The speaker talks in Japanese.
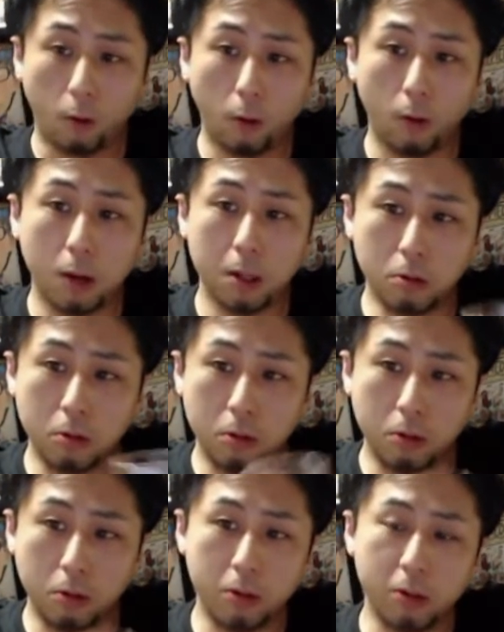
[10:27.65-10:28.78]
俺と
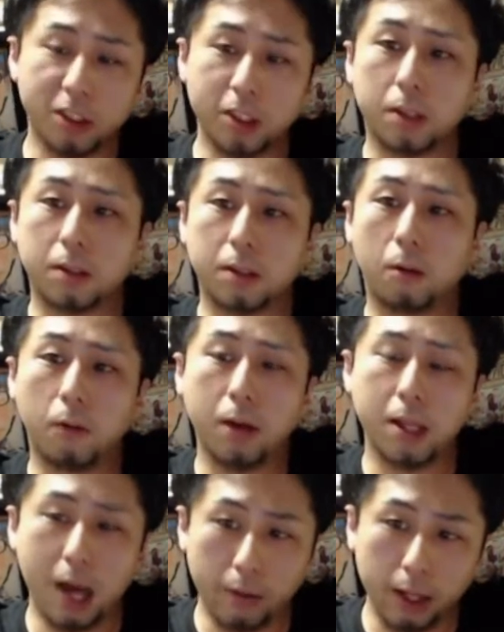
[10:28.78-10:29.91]
トゥルーしたかったら俺に合